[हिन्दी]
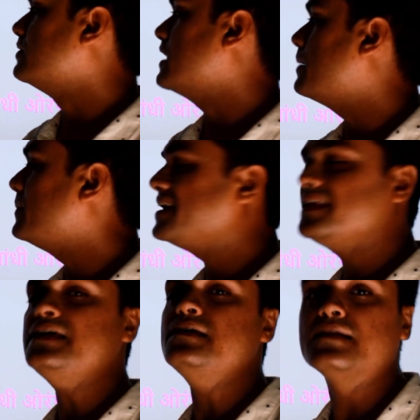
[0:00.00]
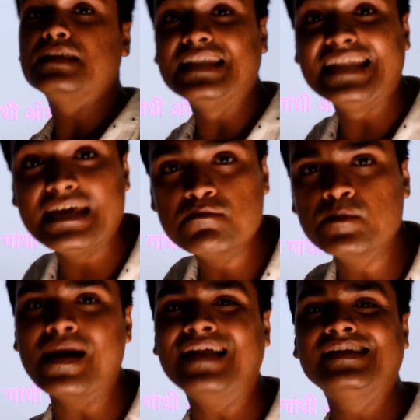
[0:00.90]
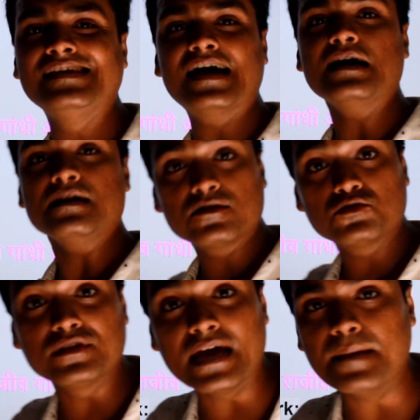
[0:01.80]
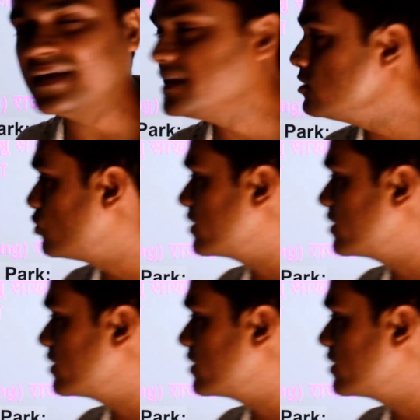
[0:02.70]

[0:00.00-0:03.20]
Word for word: नामेरी नेम मान लिया तो नामेरी